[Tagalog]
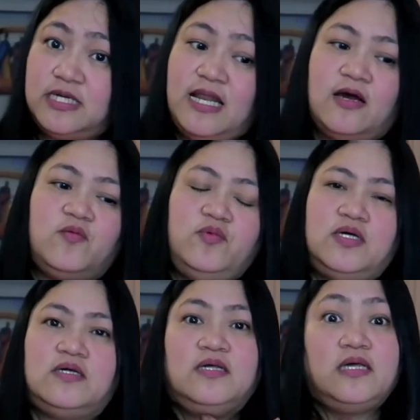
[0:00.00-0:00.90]
Kailangan ko
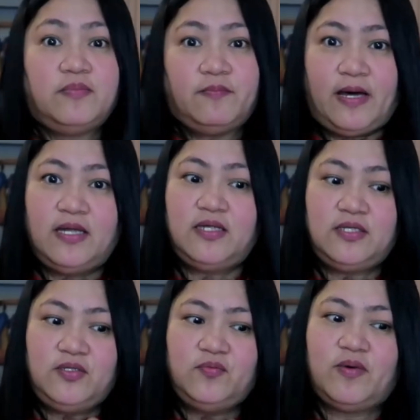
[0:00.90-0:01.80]
muna ibaba
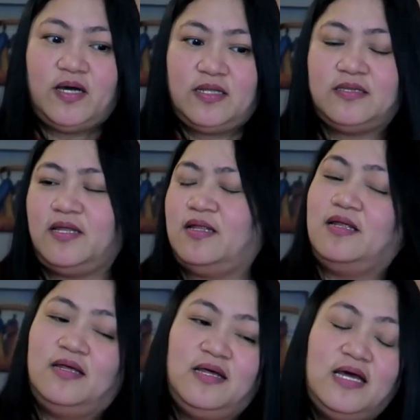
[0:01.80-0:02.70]
yung mga
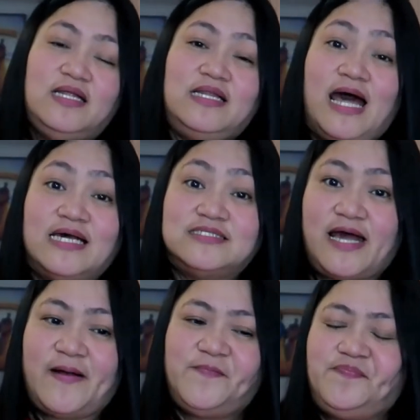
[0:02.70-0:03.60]

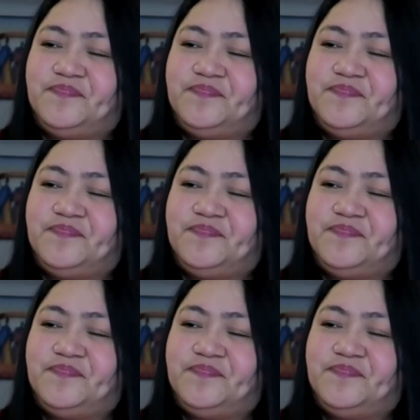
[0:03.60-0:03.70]
lasa.